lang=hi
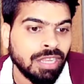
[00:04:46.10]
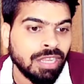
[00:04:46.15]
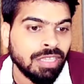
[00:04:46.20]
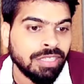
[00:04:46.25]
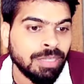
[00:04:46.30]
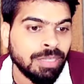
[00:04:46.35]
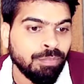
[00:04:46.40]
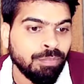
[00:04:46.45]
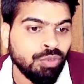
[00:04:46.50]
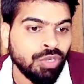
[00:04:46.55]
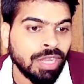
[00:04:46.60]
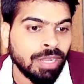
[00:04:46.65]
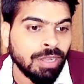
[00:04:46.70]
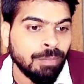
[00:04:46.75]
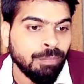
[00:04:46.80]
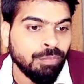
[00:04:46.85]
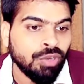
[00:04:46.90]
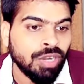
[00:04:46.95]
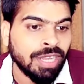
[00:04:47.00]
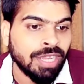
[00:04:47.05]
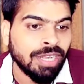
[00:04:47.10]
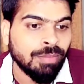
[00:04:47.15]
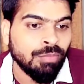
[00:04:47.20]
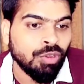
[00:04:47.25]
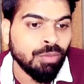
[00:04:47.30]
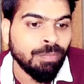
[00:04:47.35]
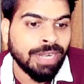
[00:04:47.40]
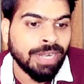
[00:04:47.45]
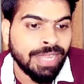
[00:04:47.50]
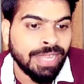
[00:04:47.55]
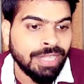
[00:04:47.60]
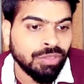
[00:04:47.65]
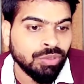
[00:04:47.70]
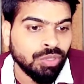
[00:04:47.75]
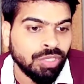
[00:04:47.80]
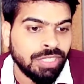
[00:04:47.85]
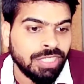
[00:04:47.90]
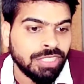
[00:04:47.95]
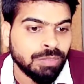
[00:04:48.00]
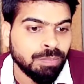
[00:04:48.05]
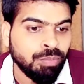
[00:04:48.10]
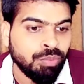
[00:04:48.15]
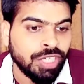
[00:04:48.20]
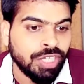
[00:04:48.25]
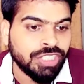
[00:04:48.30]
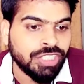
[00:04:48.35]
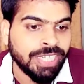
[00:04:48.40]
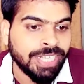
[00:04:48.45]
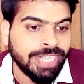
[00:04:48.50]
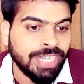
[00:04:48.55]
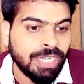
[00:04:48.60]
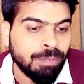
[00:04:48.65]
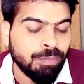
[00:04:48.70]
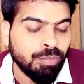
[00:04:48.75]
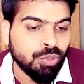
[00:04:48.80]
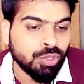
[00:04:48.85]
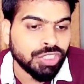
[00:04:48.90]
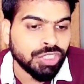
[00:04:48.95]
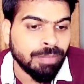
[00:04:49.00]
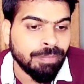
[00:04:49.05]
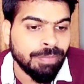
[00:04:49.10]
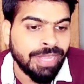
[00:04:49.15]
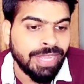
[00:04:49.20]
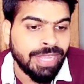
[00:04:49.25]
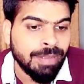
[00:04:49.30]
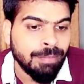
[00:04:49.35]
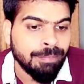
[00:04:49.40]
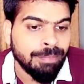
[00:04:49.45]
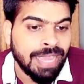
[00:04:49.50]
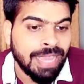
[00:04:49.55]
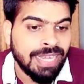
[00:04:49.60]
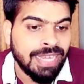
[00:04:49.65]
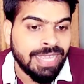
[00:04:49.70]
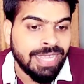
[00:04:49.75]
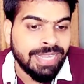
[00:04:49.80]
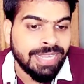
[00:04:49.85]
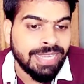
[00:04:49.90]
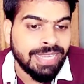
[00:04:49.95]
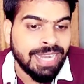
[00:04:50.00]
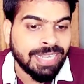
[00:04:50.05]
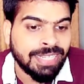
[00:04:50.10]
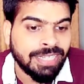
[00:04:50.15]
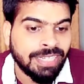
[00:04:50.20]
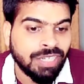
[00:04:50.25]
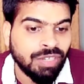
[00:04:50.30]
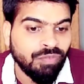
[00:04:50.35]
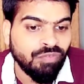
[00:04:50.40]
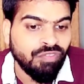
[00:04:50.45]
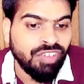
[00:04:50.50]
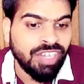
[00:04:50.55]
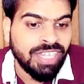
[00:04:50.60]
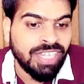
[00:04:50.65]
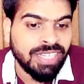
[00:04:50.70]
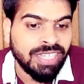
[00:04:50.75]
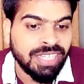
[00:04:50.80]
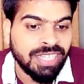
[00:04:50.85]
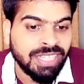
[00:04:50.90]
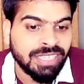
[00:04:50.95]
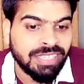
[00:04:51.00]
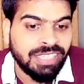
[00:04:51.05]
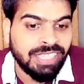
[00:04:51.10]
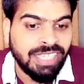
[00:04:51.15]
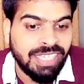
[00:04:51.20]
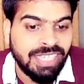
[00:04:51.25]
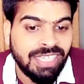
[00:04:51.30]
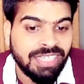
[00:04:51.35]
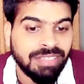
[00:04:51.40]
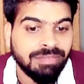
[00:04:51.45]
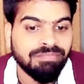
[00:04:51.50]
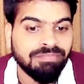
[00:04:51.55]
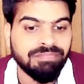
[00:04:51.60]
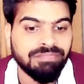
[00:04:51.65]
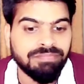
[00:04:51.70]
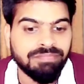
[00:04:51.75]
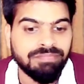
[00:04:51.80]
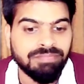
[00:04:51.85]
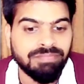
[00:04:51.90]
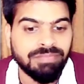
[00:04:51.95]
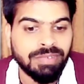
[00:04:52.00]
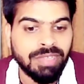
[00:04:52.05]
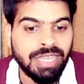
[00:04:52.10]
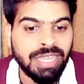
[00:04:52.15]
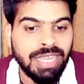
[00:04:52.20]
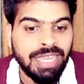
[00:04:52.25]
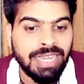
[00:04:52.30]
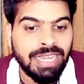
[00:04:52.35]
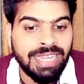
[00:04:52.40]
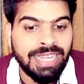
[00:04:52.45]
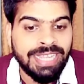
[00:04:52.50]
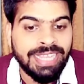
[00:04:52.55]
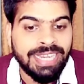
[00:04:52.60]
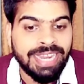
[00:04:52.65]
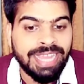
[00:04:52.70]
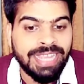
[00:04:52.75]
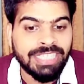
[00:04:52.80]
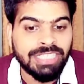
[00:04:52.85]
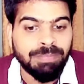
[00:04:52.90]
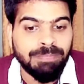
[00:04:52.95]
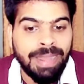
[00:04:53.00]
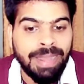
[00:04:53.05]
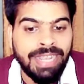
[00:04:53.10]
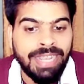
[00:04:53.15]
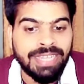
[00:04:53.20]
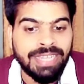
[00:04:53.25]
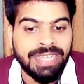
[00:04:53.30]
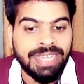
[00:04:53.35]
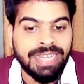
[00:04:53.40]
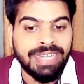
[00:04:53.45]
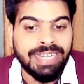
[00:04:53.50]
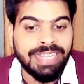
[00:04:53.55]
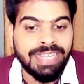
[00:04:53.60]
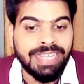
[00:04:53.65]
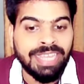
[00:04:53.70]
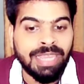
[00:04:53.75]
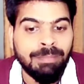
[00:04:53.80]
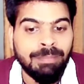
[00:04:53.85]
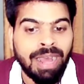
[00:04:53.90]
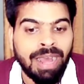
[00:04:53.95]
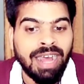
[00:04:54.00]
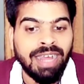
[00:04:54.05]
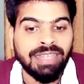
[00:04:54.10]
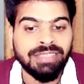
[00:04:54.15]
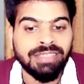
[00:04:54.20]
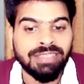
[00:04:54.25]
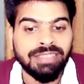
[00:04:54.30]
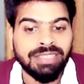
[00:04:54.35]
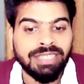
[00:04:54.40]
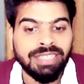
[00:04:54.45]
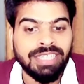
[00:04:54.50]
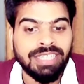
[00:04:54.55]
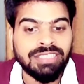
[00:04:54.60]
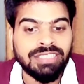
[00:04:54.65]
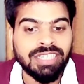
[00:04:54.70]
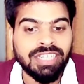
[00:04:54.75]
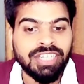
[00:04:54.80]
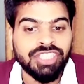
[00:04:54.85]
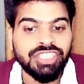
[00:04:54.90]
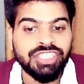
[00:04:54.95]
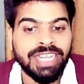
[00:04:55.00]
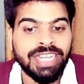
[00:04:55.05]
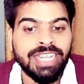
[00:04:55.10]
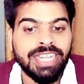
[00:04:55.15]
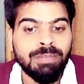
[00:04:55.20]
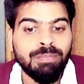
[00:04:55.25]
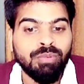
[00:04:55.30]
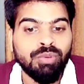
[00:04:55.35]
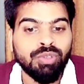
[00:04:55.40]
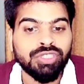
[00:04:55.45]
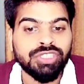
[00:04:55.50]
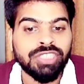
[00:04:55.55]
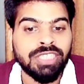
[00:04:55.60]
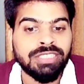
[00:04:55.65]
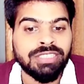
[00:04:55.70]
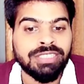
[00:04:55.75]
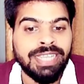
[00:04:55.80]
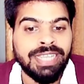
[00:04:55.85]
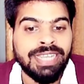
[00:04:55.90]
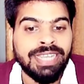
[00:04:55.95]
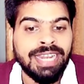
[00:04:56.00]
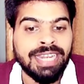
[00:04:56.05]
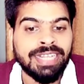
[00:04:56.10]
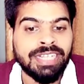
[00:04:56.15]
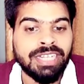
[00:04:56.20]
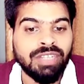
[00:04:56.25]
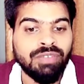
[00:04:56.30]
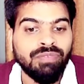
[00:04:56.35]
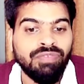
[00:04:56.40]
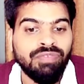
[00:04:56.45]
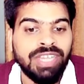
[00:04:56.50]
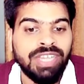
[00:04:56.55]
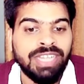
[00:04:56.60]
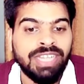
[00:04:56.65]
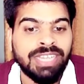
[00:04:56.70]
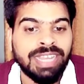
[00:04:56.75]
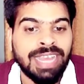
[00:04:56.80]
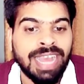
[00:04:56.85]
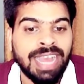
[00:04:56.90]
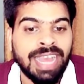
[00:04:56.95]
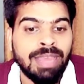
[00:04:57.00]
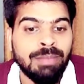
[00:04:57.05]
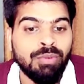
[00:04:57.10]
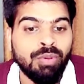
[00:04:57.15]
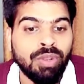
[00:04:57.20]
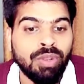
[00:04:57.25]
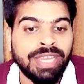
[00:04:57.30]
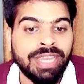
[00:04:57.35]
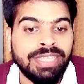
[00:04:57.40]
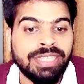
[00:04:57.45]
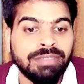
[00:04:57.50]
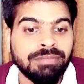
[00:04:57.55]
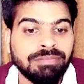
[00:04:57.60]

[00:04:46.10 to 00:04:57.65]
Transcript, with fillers: ये पूरा का पूरा अगर हम लोग बनाए तो इस पूरे शेडेड पोर्शन में पहले इलेक्ट्रिक फील्ड थी लेकिन एक्सपेंड करने के बाद इस शेडेड पोर्शन से इलेक्ट्रिक फील्ड गायब हो गई